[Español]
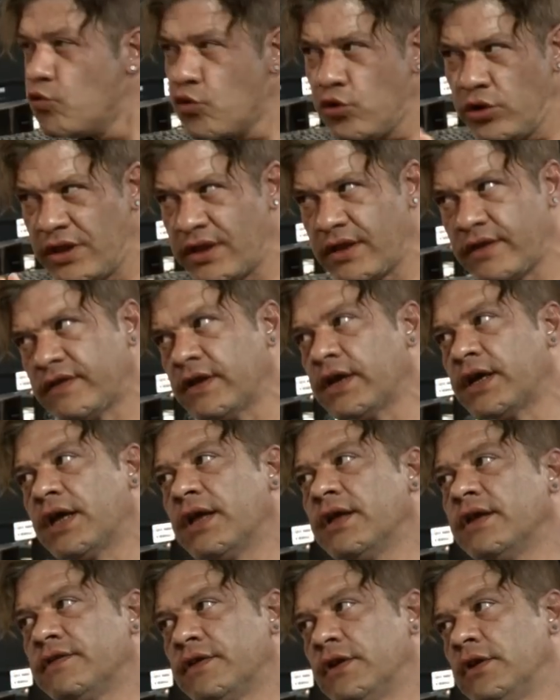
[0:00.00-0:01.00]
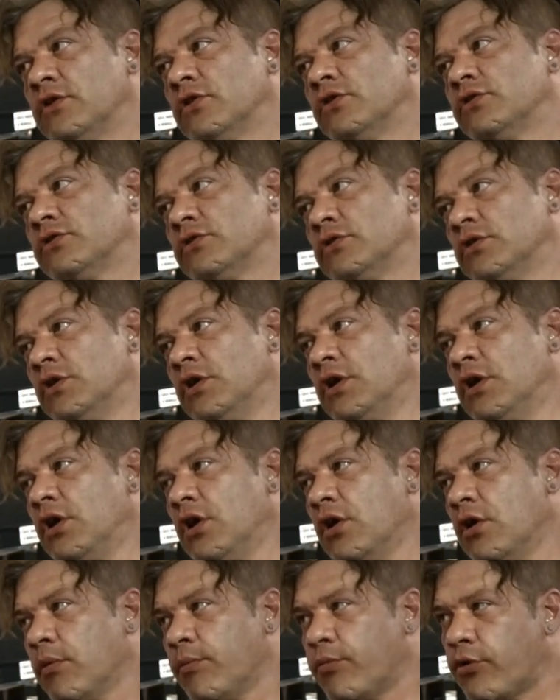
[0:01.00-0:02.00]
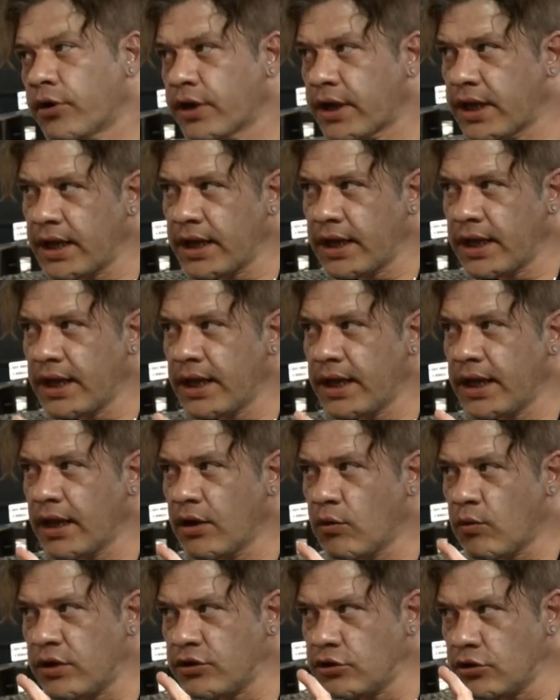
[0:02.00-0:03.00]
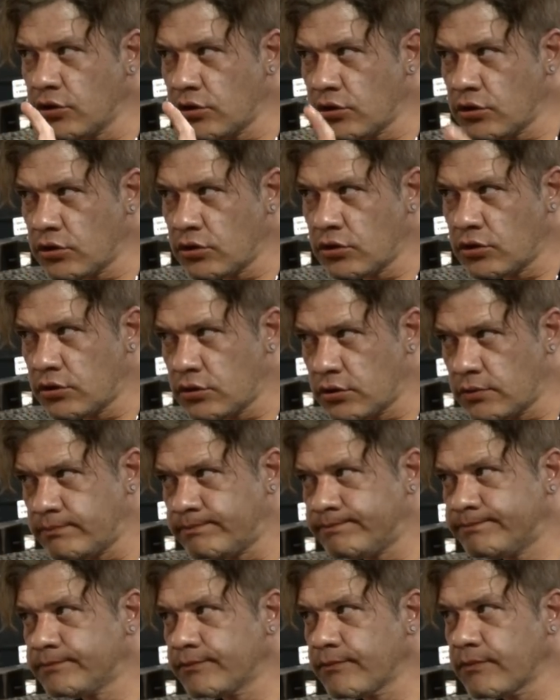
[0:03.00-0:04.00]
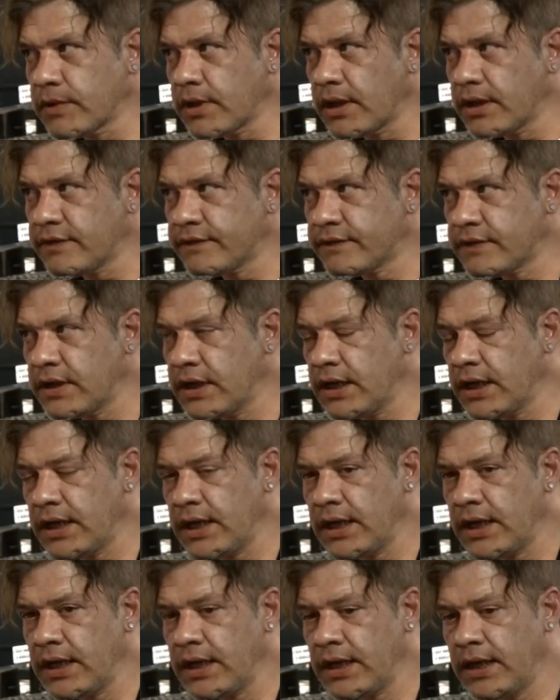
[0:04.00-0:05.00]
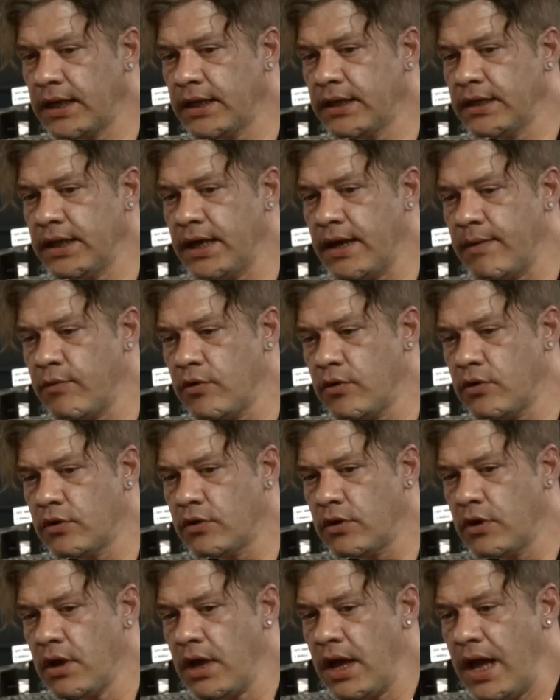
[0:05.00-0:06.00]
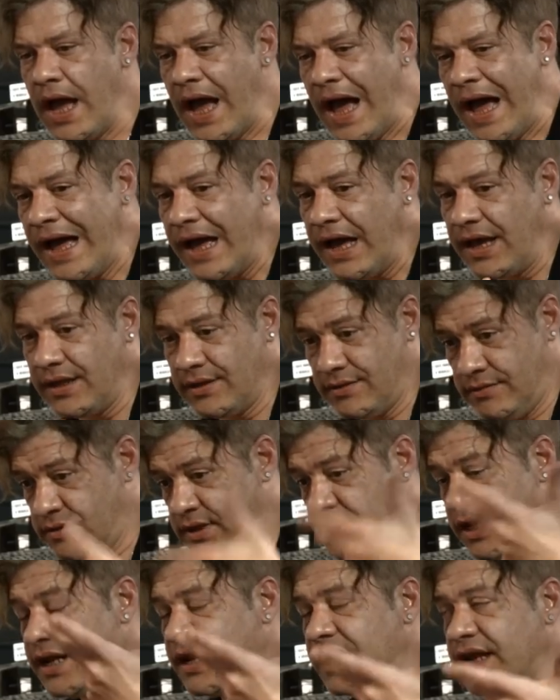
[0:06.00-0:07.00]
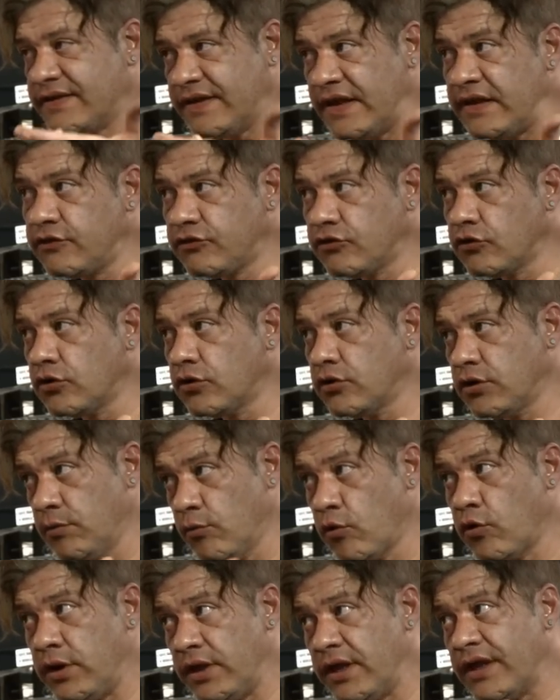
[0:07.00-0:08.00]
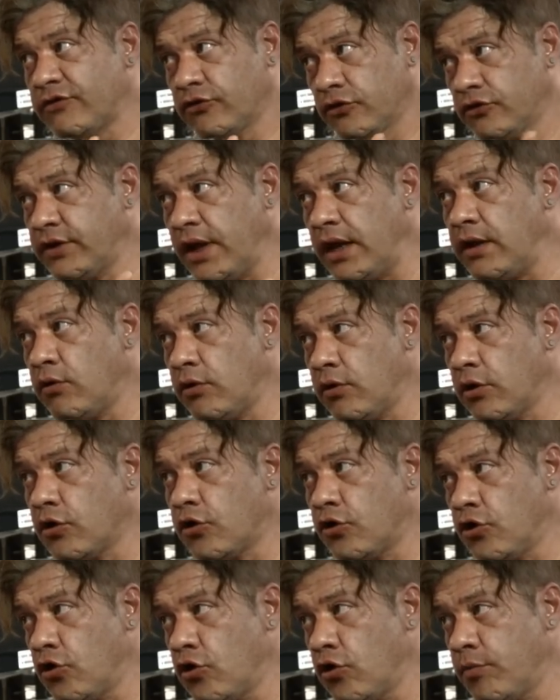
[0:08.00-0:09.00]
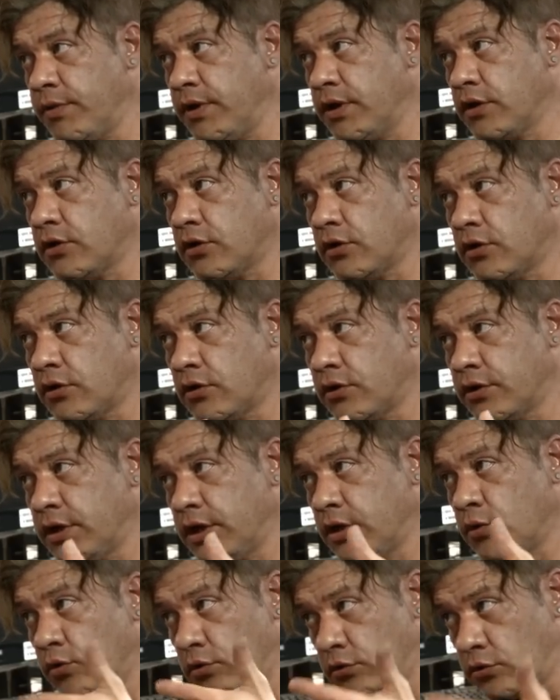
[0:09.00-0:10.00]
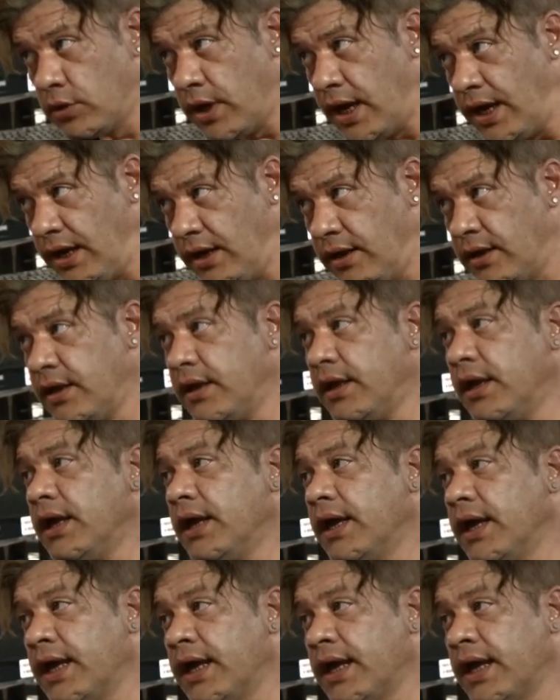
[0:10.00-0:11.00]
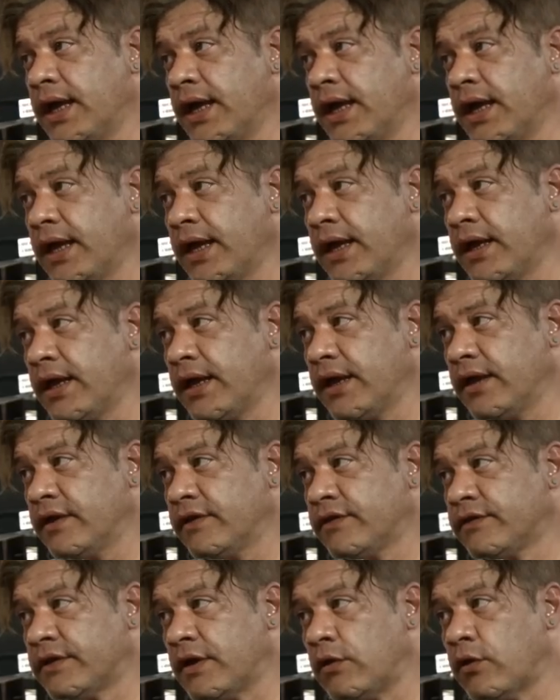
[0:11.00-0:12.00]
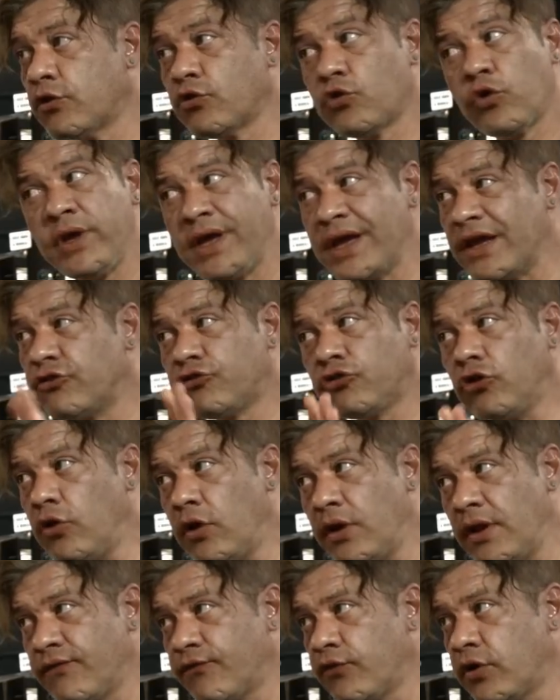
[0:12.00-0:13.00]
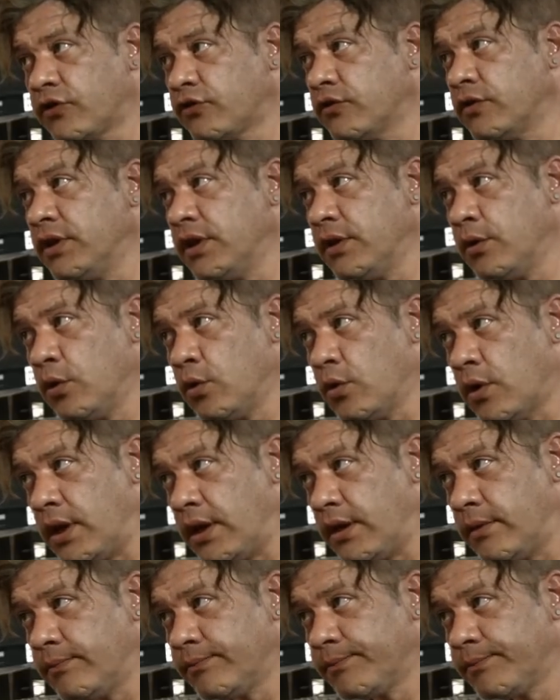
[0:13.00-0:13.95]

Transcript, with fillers: muy desagradecidos, porque cuando se, digamos, tienen ascenso y movilidad social en lo económico y cultural, eh, se lo adjudican solo al esfuerzo individual.